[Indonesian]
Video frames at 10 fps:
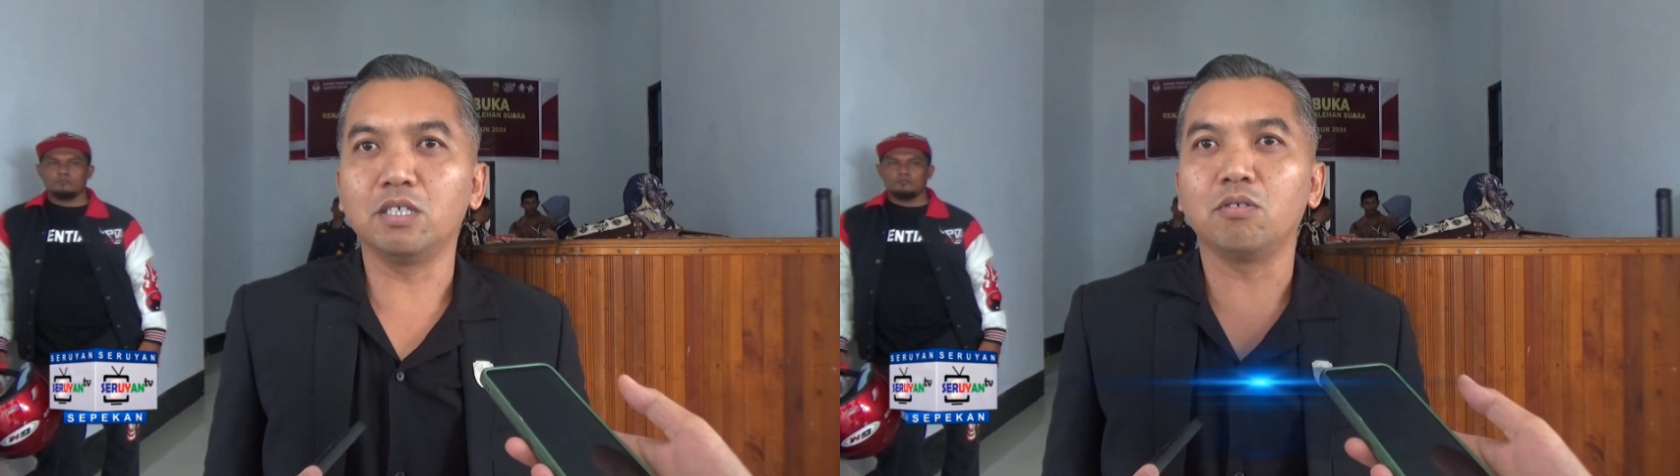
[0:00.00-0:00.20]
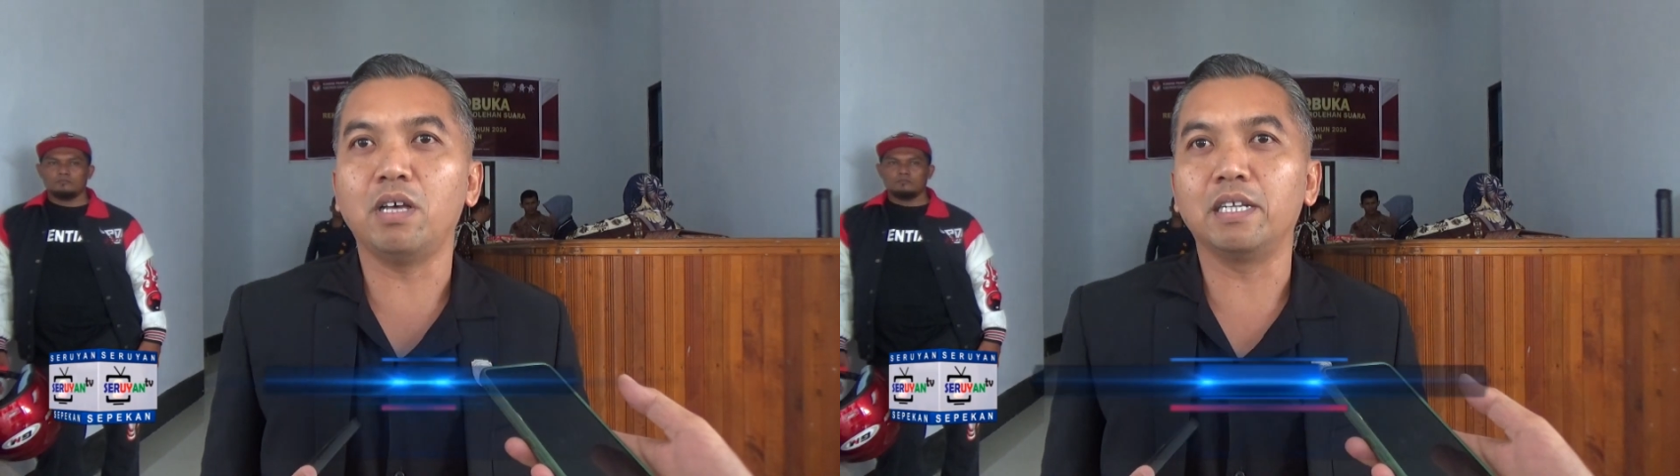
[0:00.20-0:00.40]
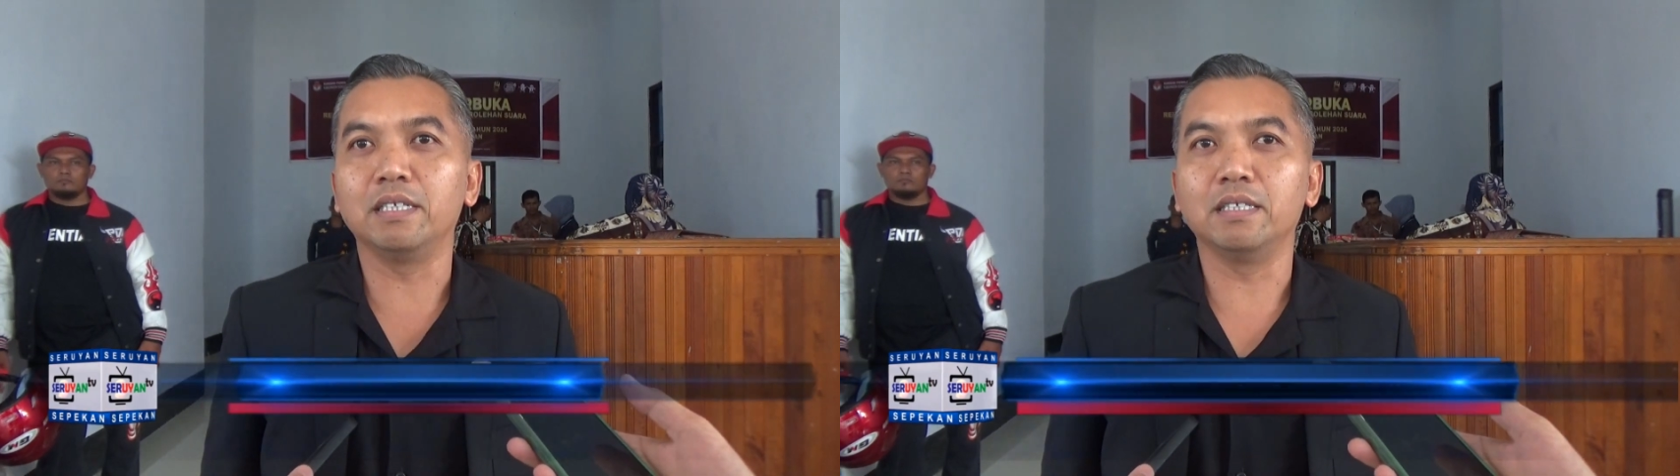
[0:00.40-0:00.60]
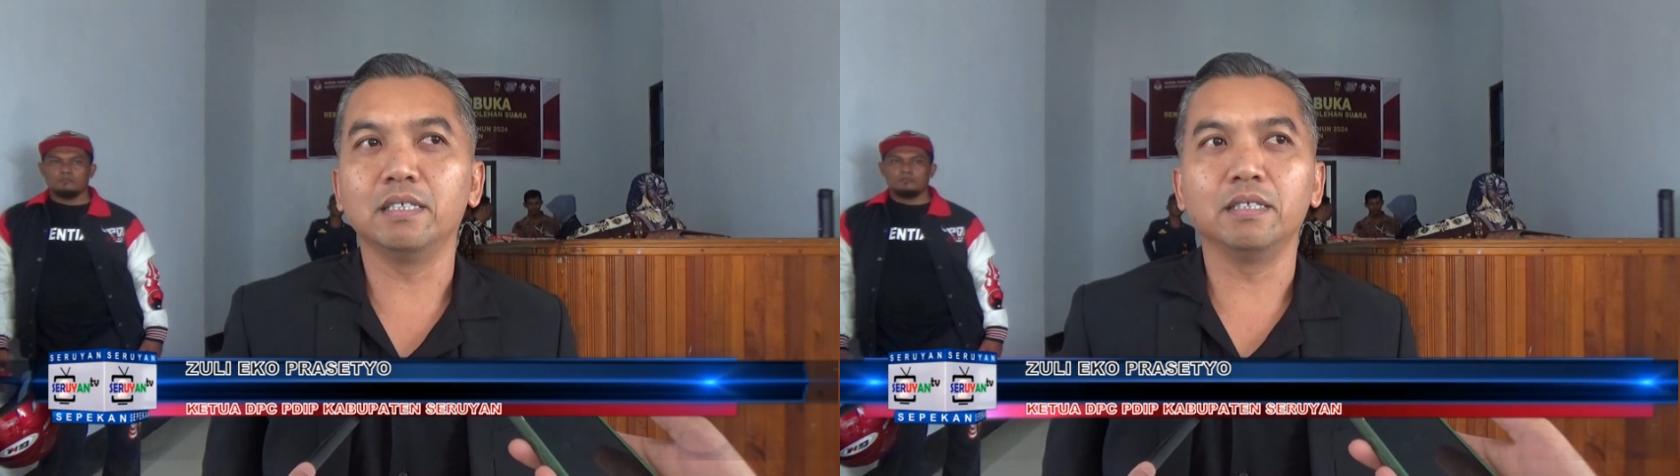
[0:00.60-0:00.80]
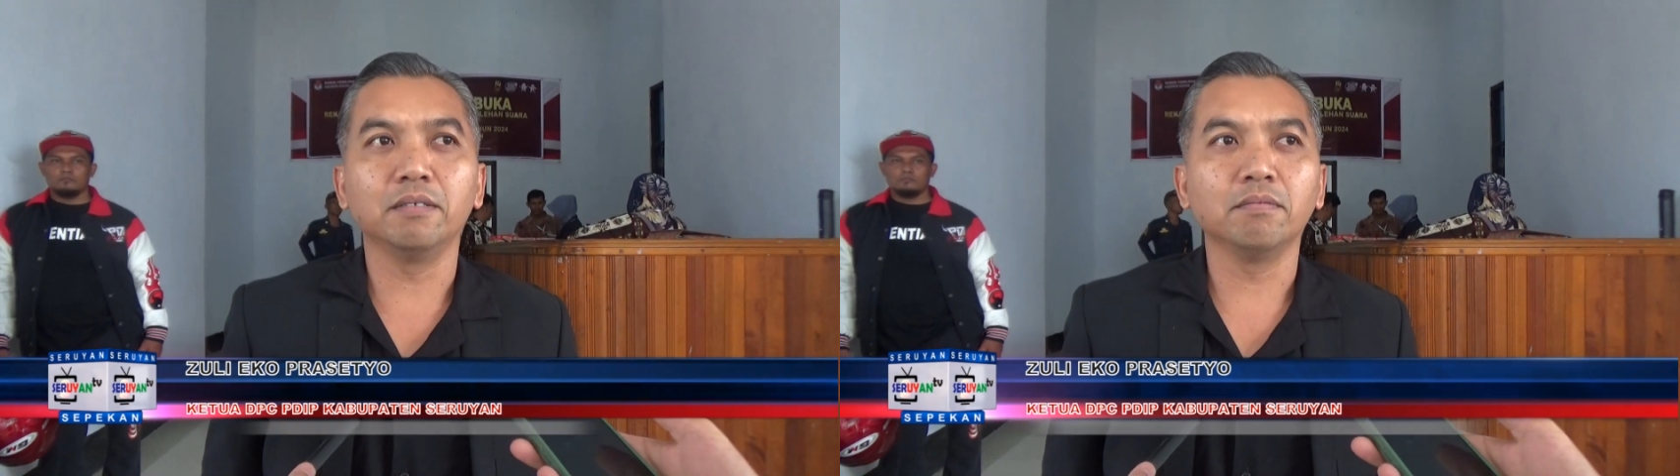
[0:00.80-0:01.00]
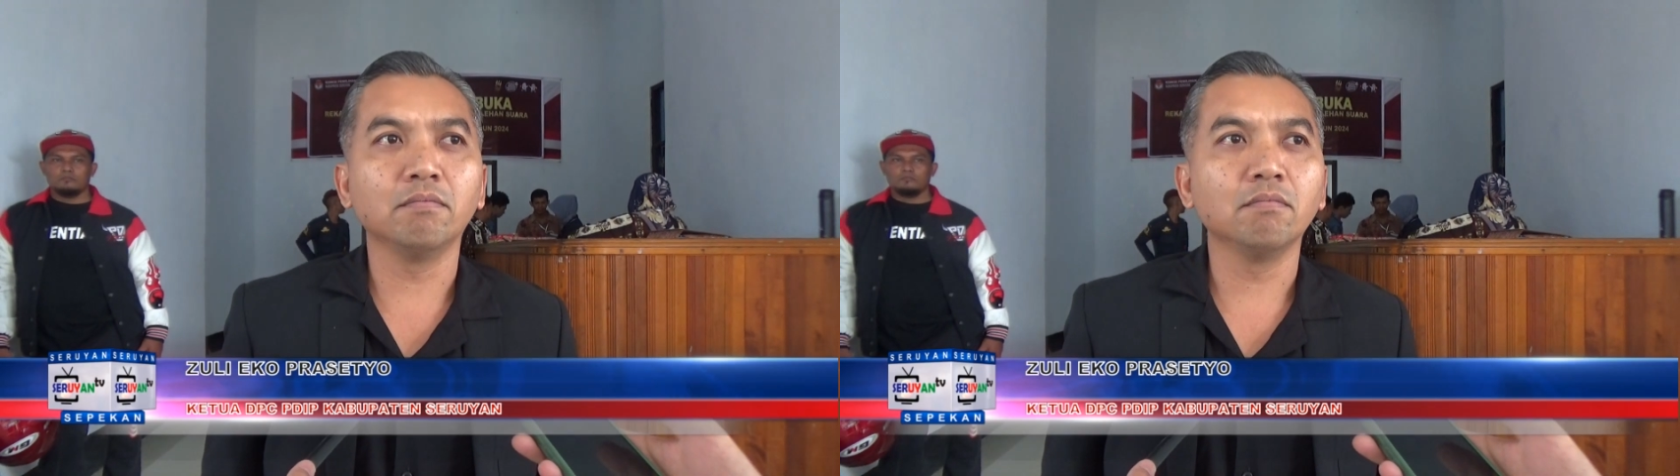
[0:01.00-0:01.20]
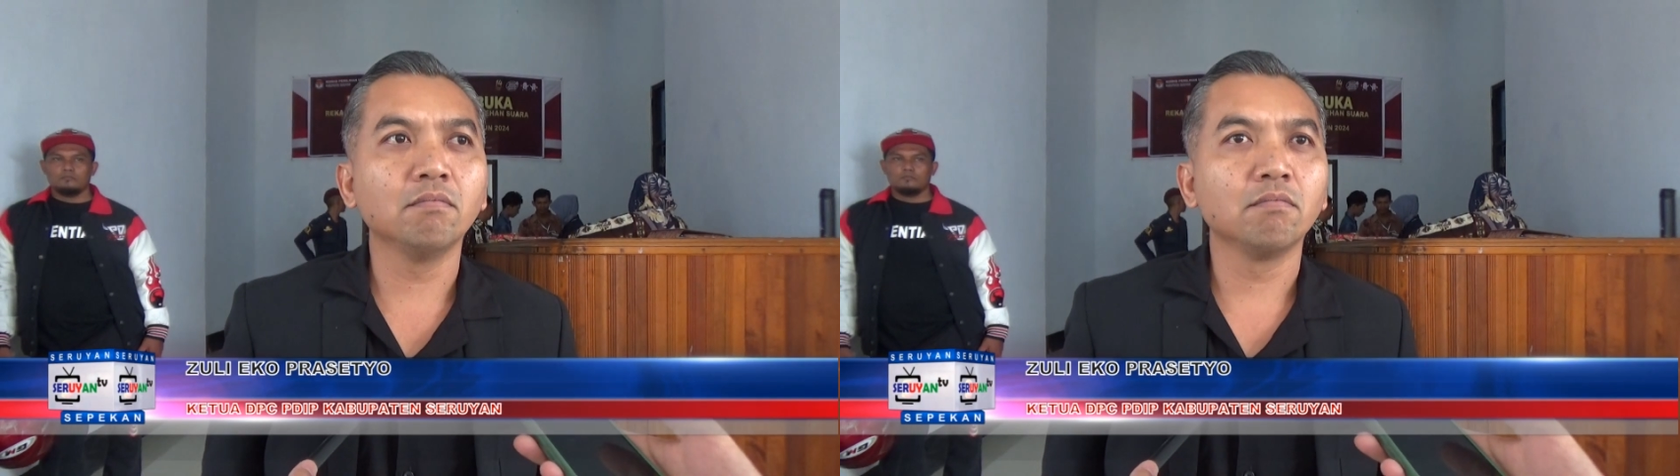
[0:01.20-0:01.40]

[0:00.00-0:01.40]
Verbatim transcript: Seruyan. Ada tambahan kursi, kalau?